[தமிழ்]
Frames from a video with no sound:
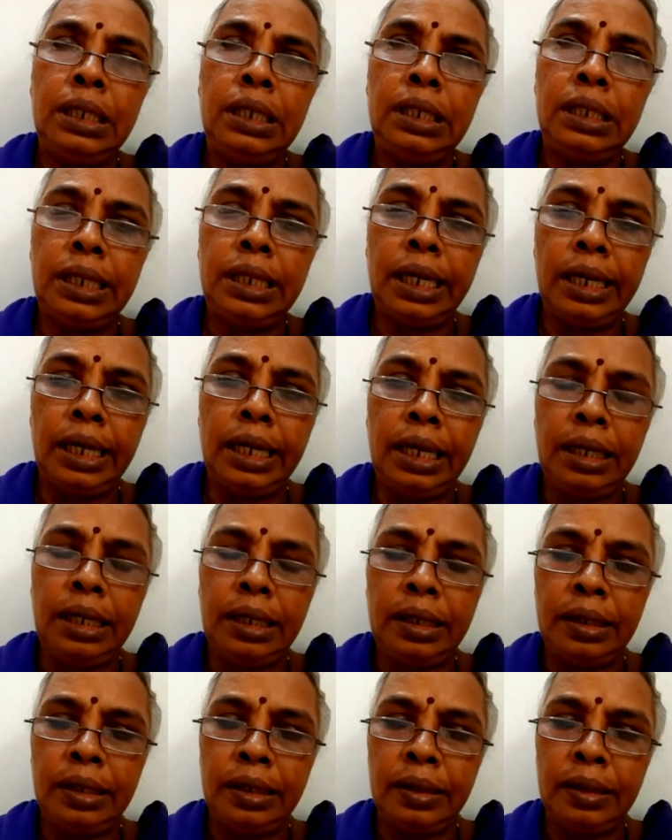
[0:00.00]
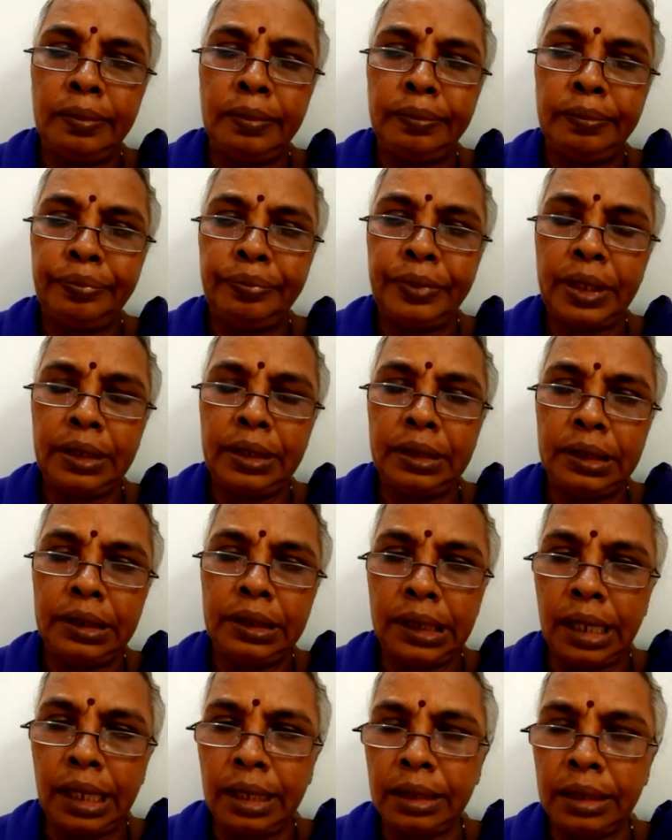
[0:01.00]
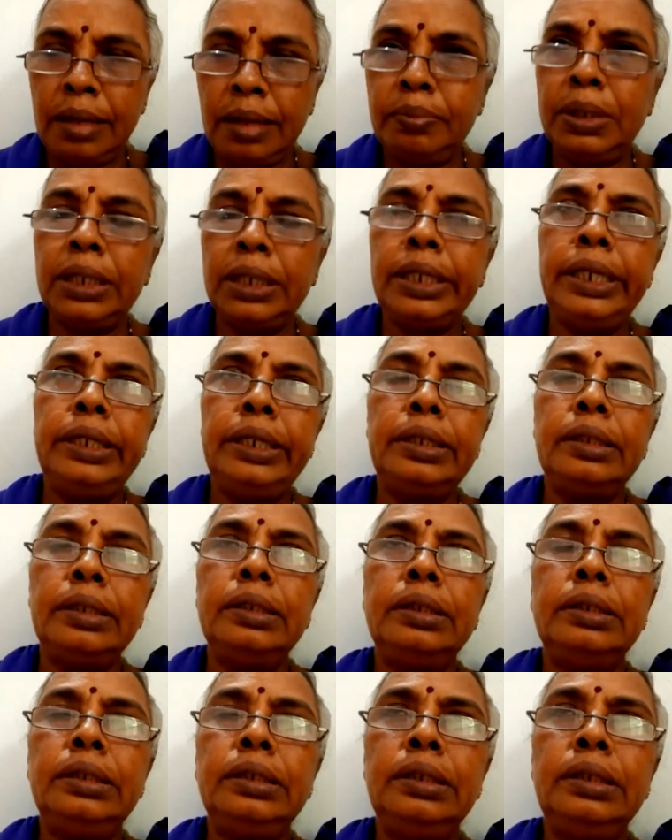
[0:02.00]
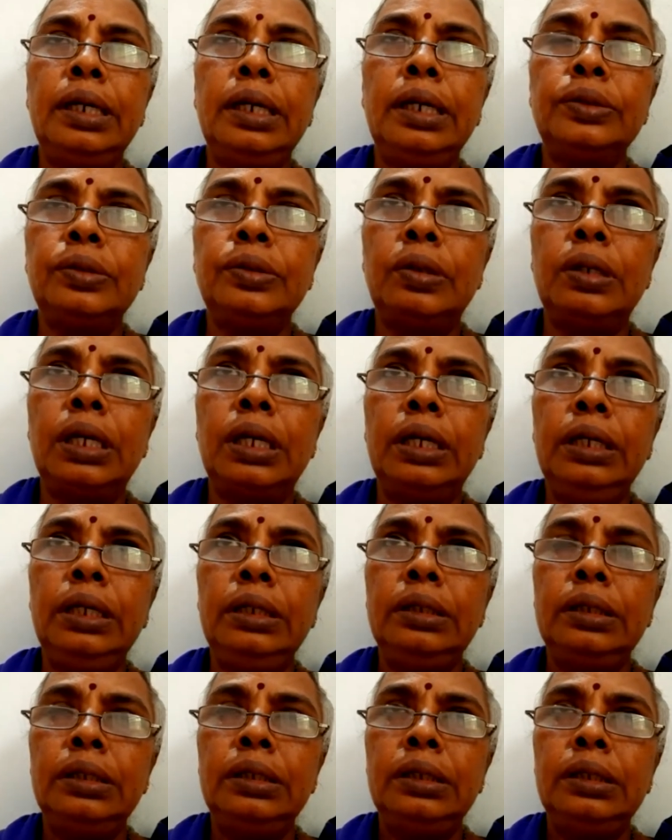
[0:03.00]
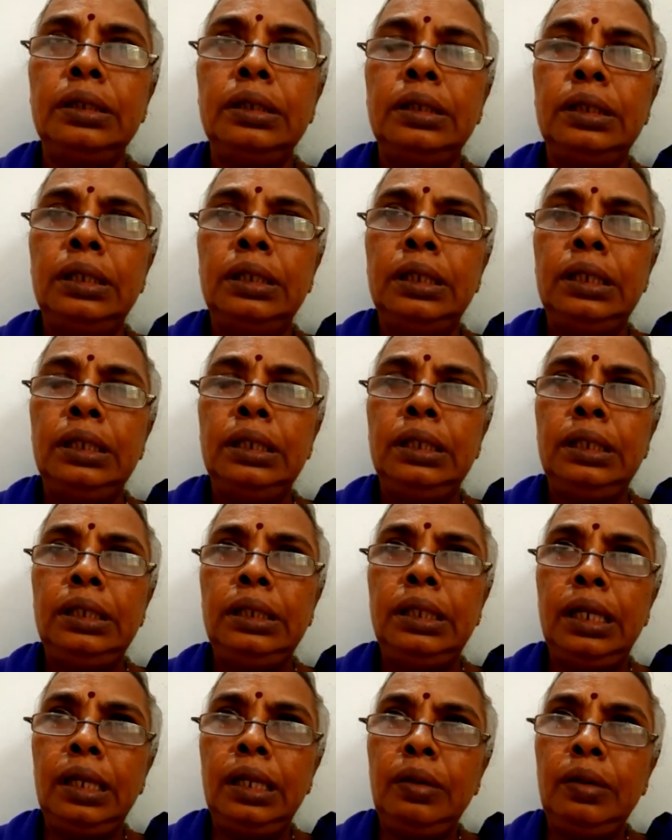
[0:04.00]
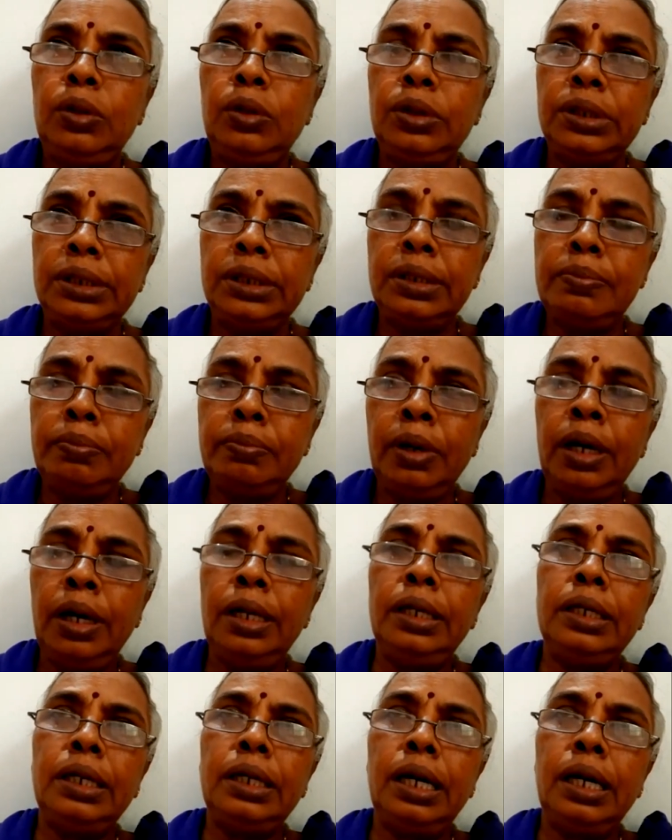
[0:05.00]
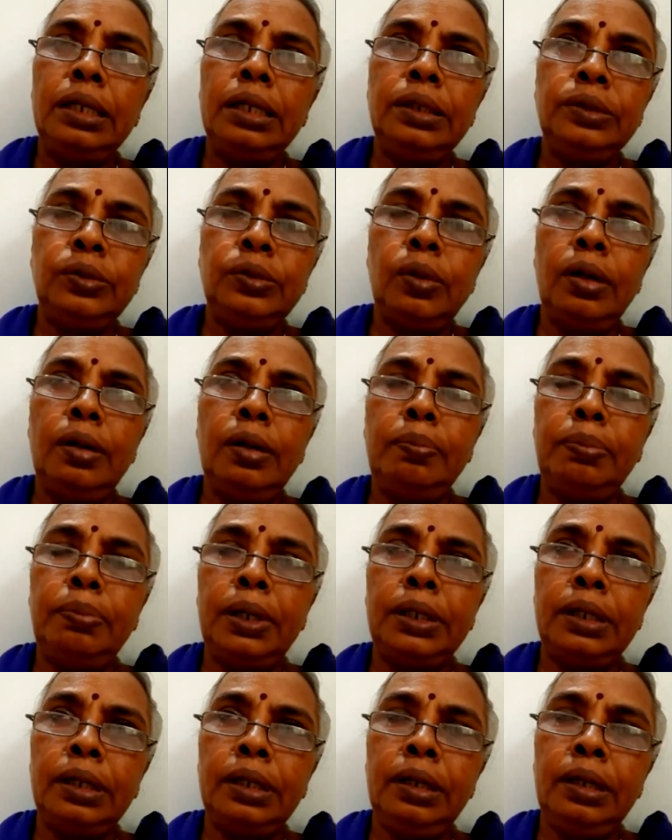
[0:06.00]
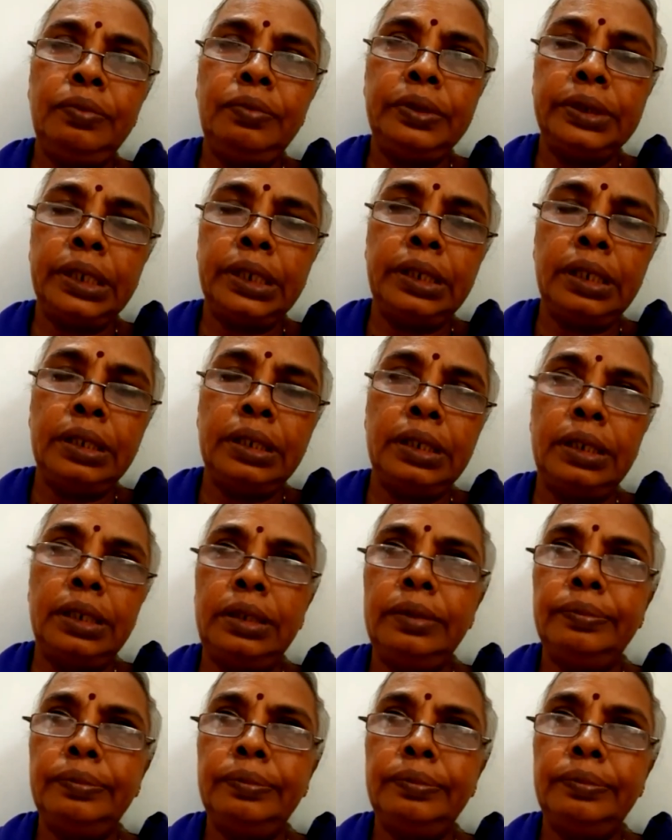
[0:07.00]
இதெல்லாம் அந்த சாரதா அம்மா கேட்டதுக்கு நான் சொன்னேன் இதெல்லாம் ஒரு சிம்பாலிக்காக சொல்லப்பட்ட விஷயங்கள்